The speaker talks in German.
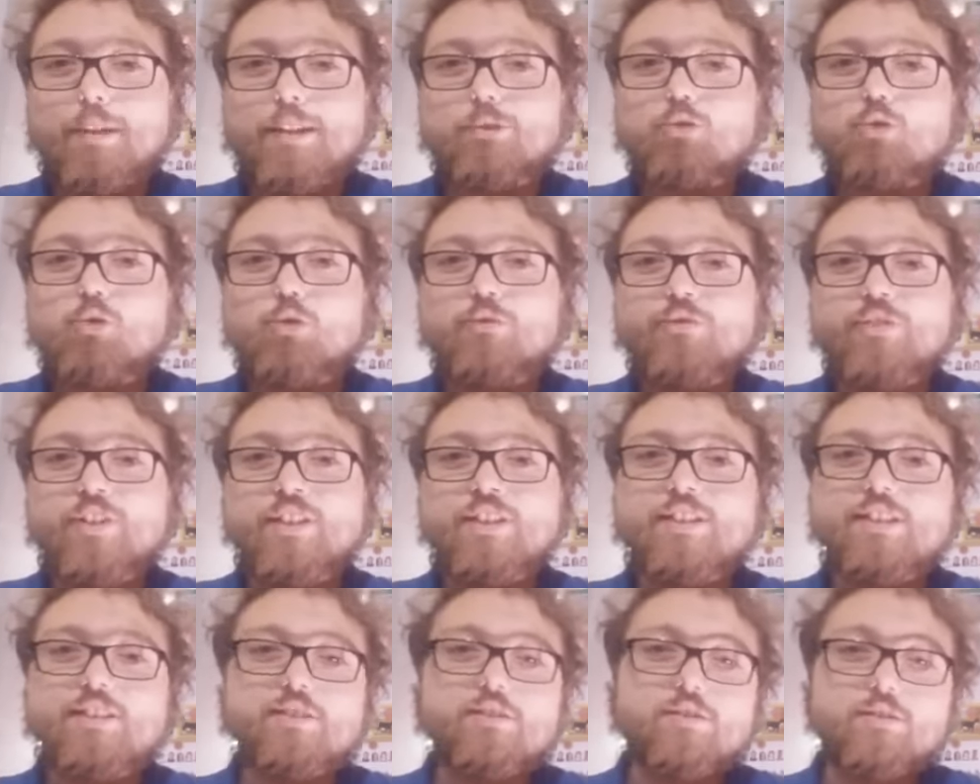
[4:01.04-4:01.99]
Betrug,
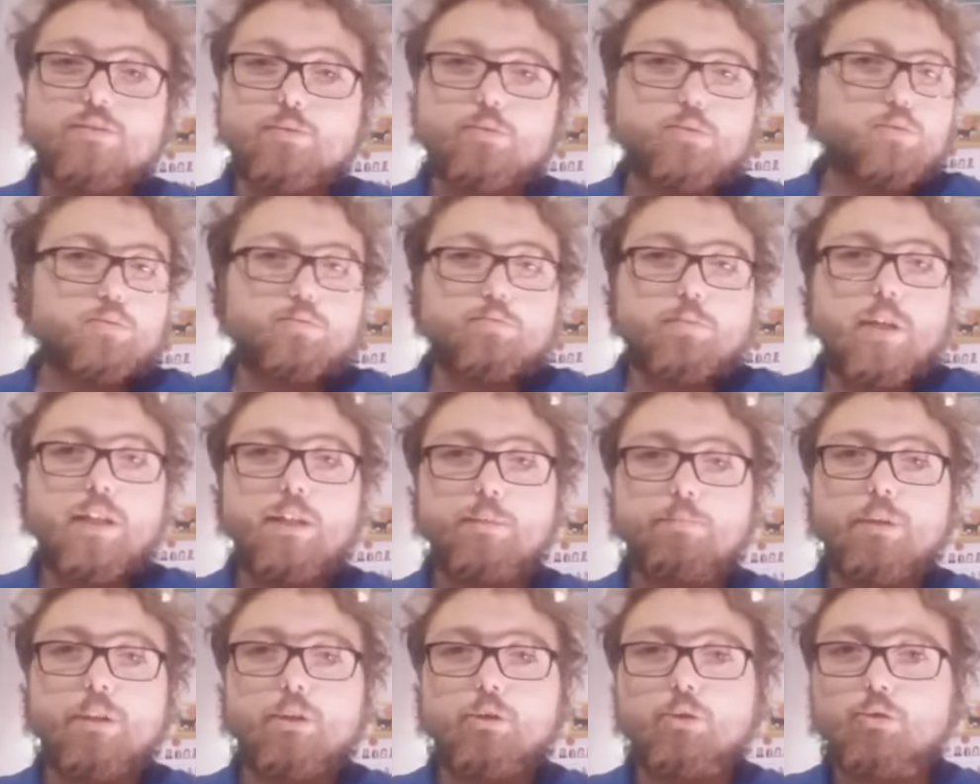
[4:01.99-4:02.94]
finde ich. Und wenn
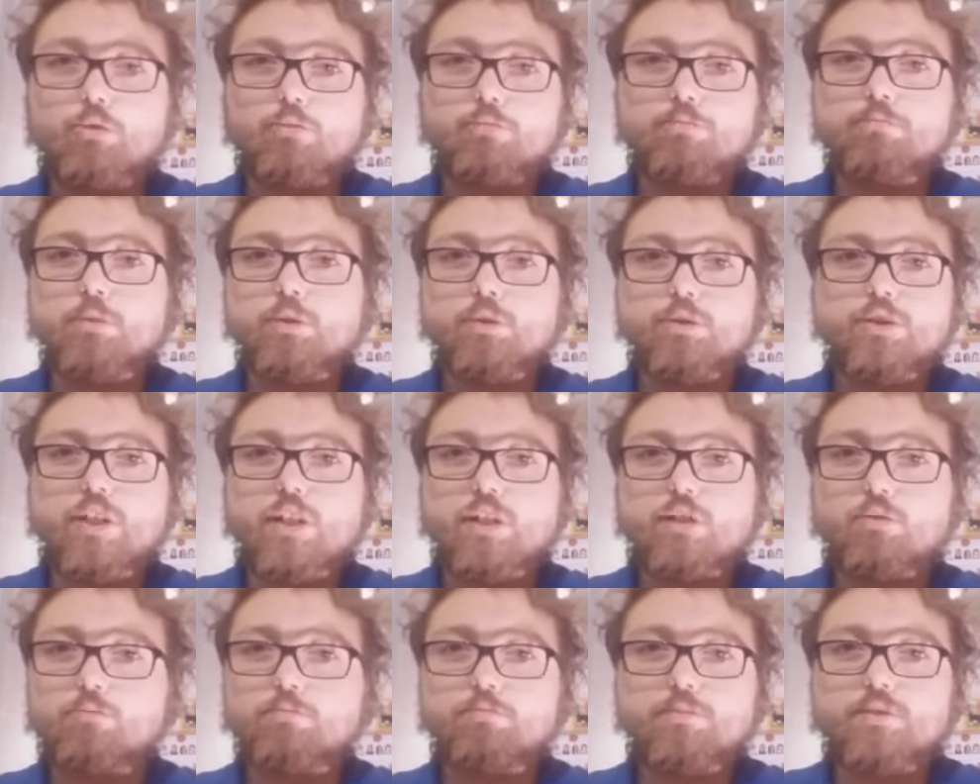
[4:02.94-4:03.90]
ich betrügen muss,
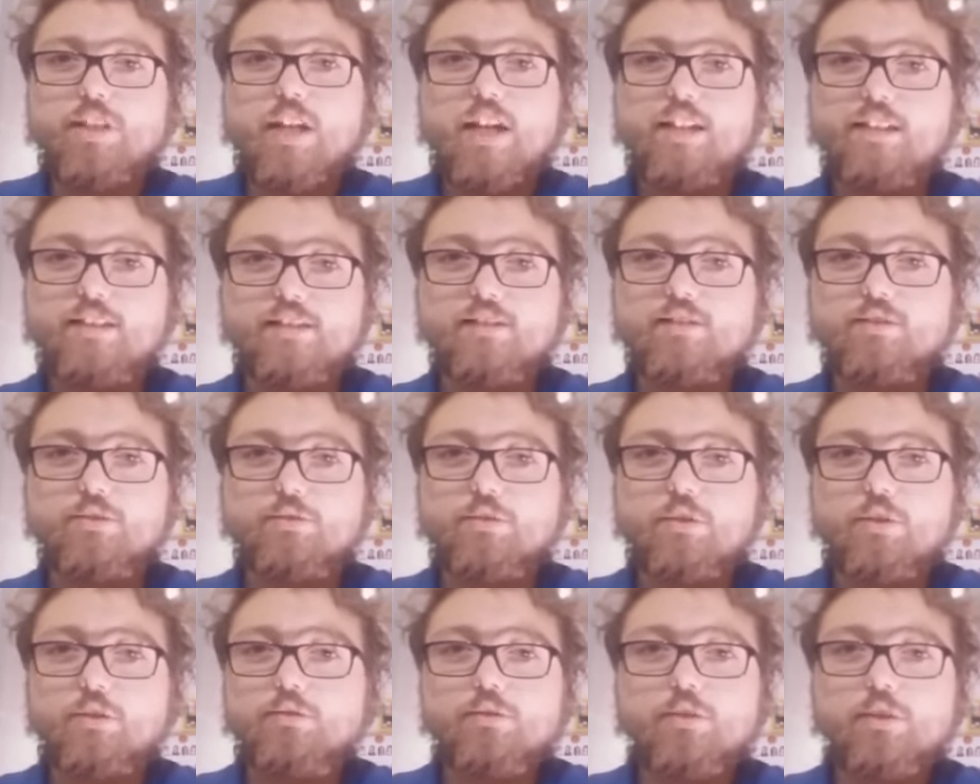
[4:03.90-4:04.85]
um zeichnen zu
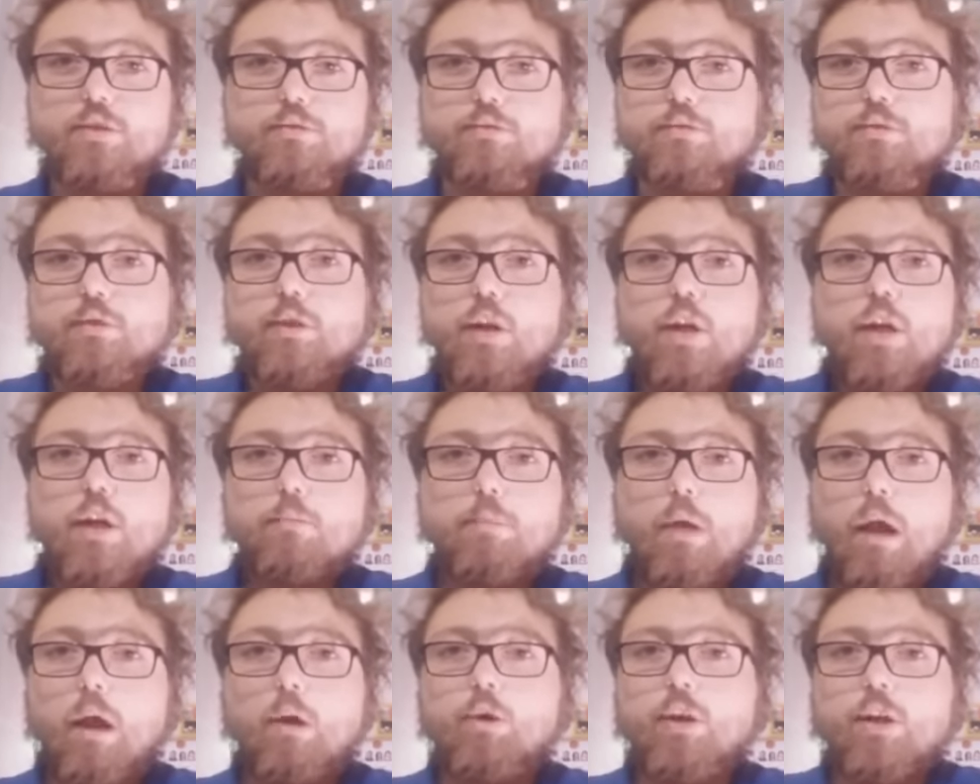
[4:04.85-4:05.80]
können, dann
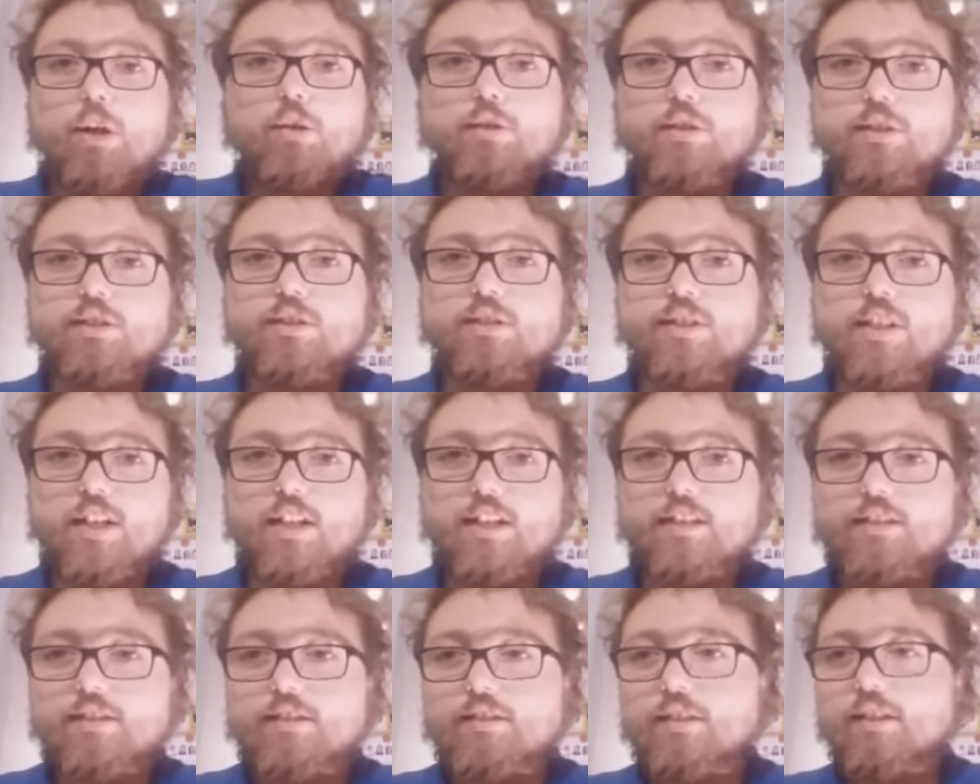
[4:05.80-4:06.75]
brauche ich auch nicht
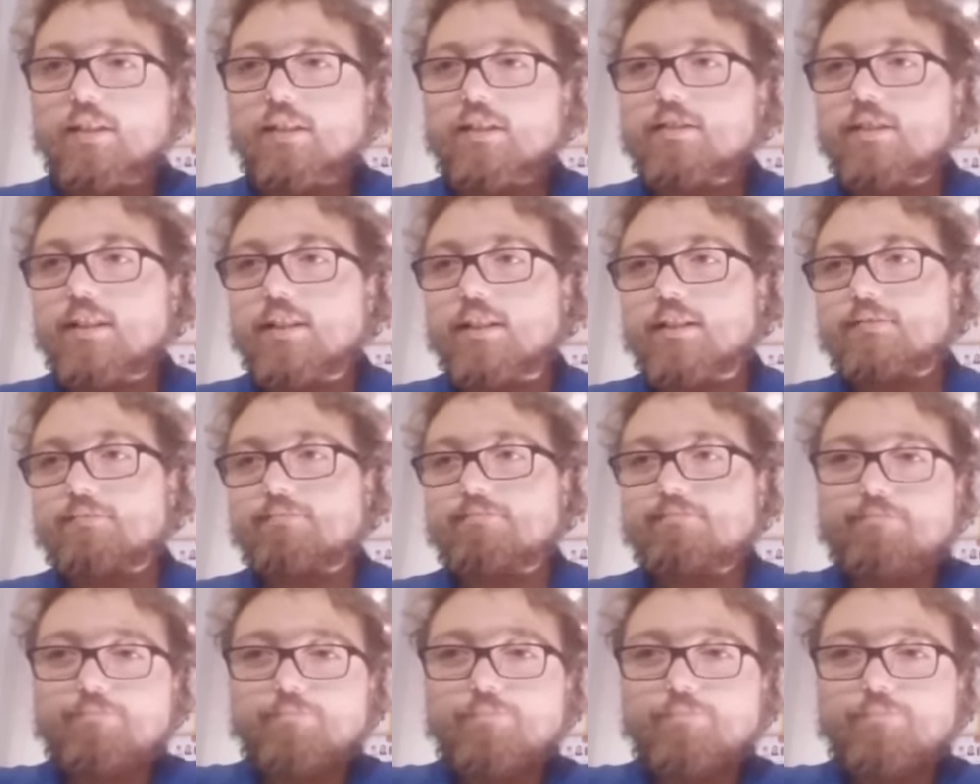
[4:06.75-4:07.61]
zeichnen. Naja.